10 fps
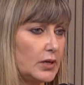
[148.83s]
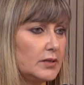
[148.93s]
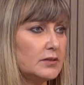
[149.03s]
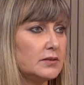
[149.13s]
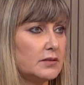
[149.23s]

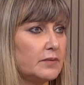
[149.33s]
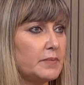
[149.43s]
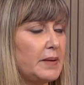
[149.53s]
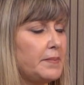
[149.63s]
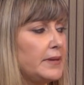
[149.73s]
eles
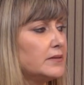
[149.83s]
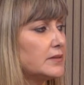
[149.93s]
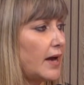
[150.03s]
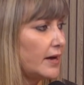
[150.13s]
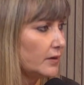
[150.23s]
também
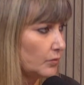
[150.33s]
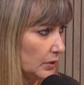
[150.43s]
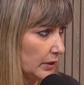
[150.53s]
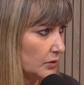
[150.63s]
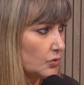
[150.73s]
pensaram
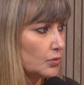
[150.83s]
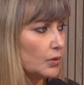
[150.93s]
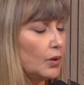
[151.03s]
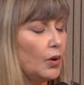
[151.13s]
nisso